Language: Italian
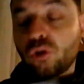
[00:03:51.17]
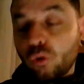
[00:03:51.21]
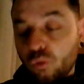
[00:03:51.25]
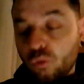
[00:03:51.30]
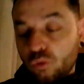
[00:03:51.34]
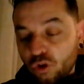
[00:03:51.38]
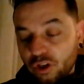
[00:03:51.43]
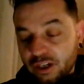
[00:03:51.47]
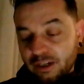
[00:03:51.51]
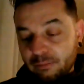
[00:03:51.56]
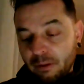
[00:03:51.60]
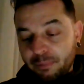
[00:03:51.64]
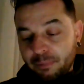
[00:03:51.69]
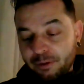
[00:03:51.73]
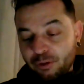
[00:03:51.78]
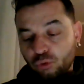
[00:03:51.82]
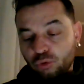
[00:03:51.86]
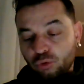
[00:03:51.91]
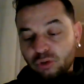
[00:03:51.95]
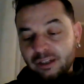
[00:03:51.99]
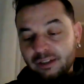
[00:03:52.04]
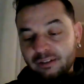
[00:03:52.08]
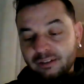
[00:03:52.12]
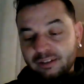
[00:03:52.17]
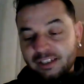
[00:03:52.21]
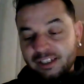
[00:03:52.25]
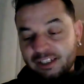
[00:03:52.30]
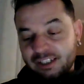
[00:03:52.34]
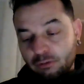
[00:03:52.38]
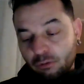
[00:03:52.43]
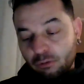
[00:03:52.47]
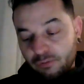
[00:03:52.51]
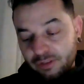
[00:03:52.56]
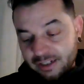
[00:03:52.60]
1 che mi è piaciuto
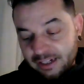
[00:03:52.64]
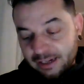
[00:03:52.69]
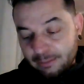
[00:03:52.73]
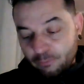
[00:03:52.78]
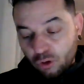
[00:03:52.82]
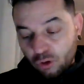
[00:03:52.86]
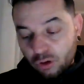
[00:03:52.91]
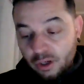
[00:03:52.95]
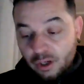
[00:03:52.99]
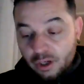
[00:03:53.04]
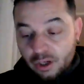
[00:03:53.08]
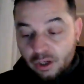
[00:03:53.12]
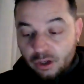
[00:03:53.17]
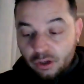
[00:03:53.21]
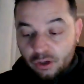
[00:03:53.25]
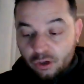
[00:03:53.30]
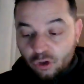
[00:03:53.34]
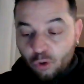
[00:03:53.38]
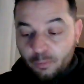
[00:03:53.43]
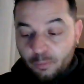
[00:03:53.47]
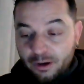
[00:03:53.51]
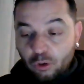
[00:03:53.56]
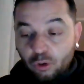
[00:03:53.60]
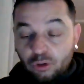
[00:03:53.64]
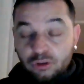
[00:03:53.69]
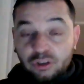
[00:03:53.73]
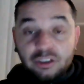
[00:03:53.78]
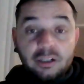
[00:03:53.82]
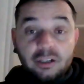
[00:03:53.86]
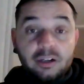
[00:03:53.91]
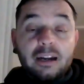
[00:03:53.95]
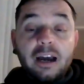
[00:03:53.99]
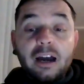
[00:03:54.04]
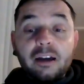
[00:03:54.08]
tantissimo. Vedremo come
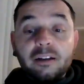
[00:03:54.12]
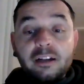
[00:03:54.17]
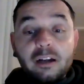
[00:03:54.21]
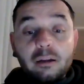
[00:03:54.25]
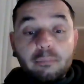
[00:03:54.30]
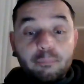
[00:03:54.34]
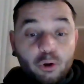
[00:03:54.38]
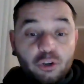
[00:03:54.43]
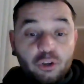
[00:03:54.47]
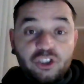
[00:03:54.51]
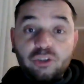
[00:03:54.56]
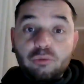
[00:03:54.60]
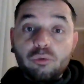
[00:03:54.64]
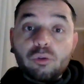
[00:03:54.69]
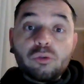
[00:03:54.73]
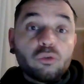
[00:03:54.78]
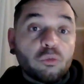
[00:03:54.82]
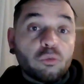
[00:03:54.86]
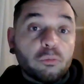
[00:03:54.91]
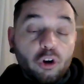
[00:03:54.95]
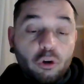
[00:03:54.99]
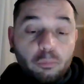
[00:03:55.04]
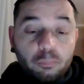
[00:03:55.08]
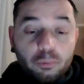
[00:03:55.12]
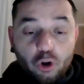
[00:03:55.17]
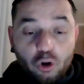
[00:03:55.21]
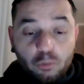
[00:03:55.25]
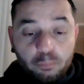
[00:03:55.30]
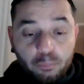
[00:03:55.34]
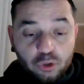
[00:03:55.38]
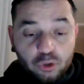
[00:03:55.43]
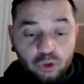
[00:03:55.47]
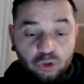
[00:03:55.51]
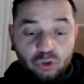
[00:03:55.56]
continuerà nel prossimo numero, però
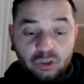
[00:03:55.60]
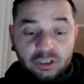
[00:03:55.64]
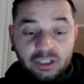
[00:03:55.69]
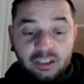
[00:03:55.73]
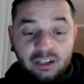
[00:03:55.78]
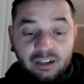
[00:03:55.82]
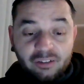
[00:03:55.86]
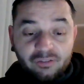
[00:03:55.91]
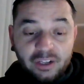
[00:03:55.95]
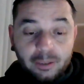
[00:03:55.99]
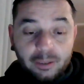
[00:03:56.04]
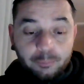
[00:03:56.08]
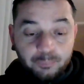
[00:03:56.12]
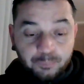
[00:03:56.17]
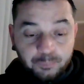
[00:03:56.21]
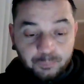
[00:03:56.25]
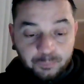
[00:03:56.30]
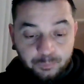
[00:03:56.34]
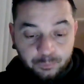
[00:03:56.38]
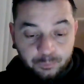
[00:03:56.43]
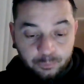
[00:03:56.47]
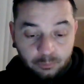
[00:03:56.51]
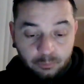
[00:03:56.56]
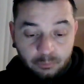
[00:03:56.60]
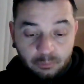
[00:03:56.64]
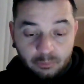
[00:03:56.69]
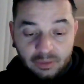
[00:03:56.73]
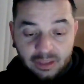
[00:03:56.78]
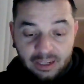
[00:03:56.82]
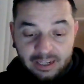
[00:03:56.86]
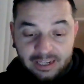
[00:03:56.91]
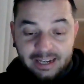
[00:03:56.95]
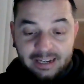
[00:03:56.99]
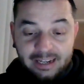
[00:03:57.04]
posso dirvi
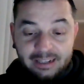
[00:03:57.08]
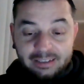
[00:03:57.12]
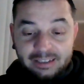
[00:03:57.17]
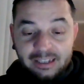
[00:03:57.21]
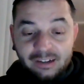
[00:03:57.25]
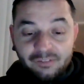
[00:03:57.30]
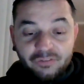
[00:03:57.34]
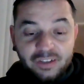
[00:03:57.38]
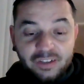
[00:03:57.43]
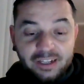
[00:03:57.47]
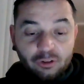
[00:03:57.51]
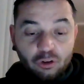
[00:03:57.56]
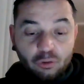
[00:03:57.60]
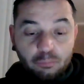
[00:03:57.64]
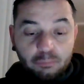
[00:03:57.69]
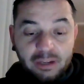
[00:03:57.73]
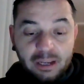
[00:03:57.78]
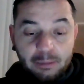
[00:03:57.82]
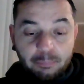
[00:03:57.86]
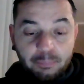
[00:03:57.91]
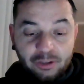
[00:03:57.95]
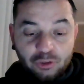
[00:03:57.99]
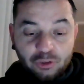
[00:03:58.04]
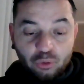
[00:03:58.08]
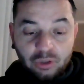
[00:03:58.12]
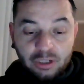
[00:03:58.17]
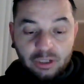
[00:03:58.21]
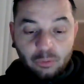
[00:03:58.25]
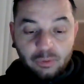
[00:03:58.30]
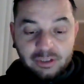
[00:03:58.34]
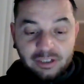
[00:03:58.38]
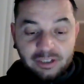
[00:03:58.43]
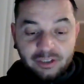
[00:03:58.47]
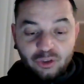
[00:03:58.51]
che davvero mi è piaciuta
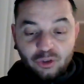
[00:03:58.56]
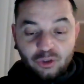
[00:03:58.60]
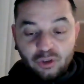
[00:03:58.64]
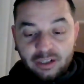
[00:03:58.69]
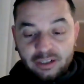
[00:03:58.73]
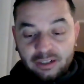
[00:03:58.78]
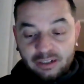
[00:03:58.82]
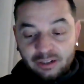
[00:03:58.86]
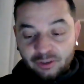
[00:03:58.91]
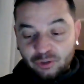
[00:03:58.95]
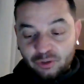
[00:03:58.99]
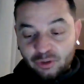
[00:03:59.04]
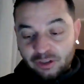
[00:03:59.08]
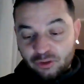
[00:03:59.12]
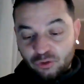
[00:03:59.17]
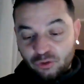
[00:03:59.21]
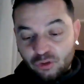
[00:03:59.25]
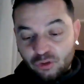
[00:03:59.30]
questa storia, nella storia sono